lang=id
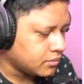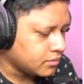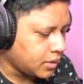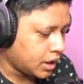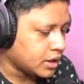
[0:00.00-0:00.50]

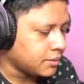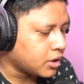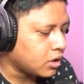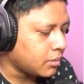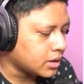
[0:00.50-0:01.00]
eh tapi
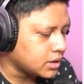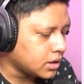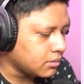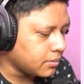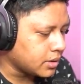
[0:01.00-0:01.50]
kalau mati
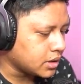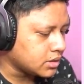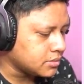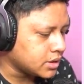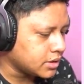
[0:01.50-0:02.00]
nggak apa-apa
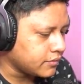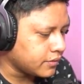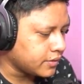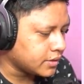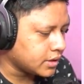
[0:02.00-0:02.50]
kita bisa
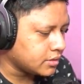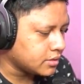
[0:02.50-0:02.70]
revive gitu kan kita